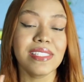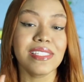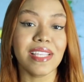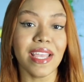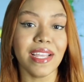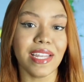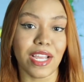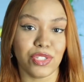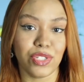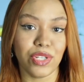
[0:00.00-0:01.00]
Ser
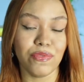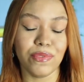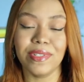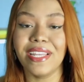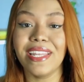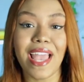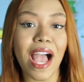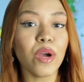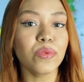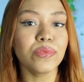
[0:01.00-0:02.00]
criativo,
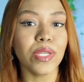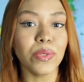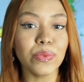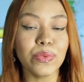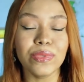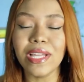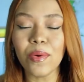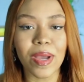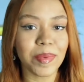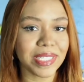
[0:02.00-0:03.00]
criar conteúdo
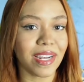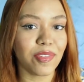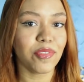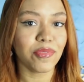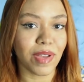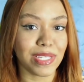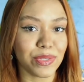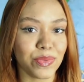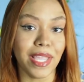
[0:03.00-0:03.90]
não é uma tarefa fácil.